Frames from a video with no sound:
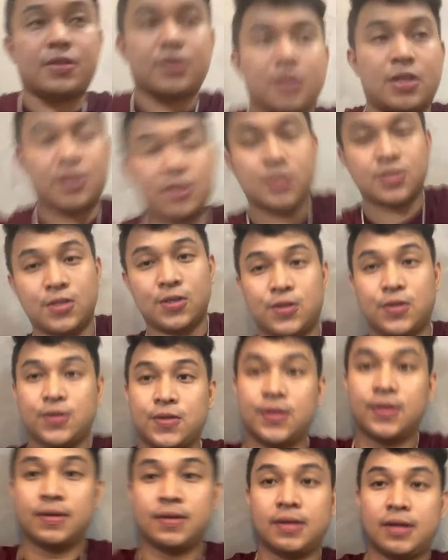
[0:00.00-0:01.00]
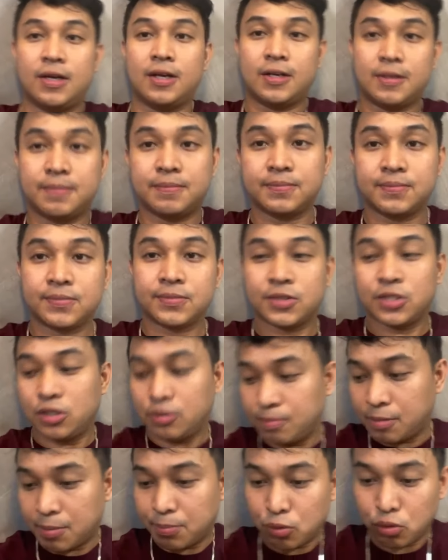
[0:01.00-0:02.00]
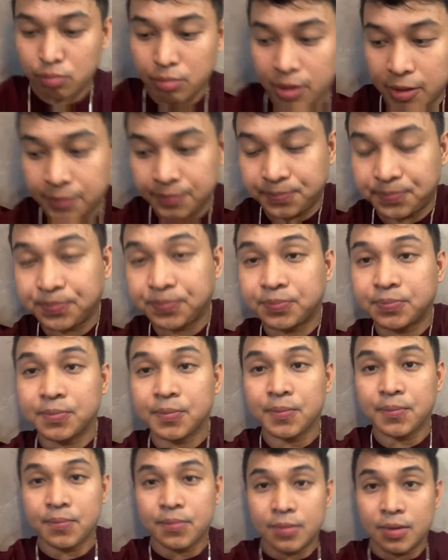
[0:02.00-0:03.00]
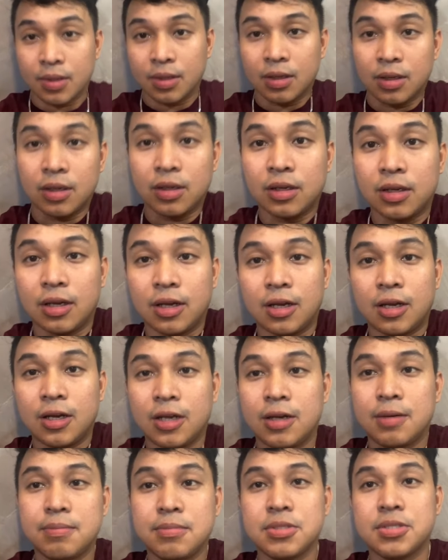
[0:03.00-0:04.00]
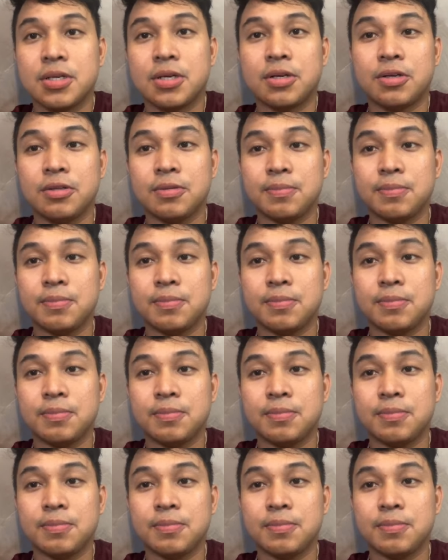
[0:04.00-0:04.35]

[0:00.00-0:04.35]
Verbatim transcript: Tapos yun, um, sino pa po ba? Um, shout